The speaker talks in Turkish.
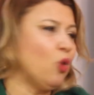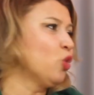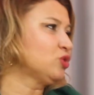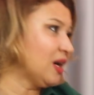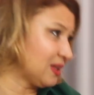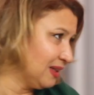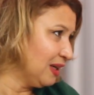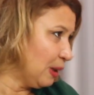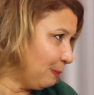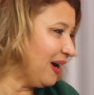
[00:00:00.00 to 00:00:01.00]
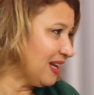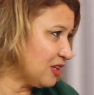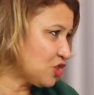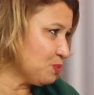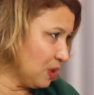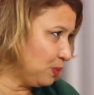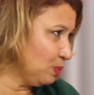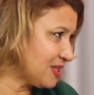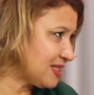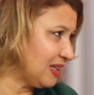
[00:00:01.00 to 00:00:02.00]
Ortak paylaşım
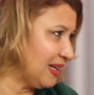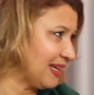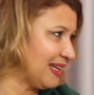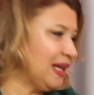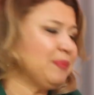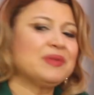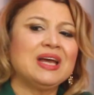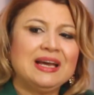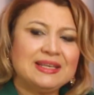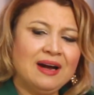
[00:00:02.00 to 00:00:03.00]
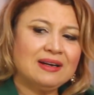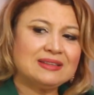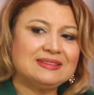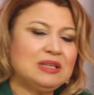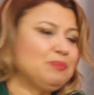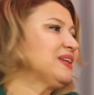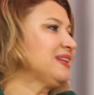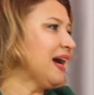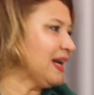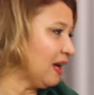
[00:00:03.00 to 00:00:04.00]
yapılması ile ilgili Yargıtay'ın bir
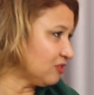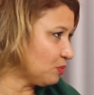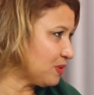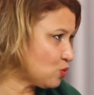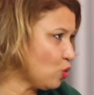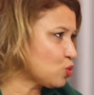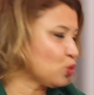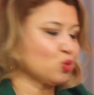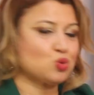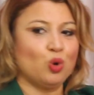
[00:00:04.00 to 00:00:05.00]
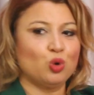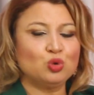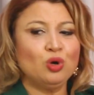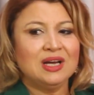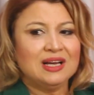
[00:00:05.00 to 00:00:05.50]
değerlendirmesi söz konusu oldu.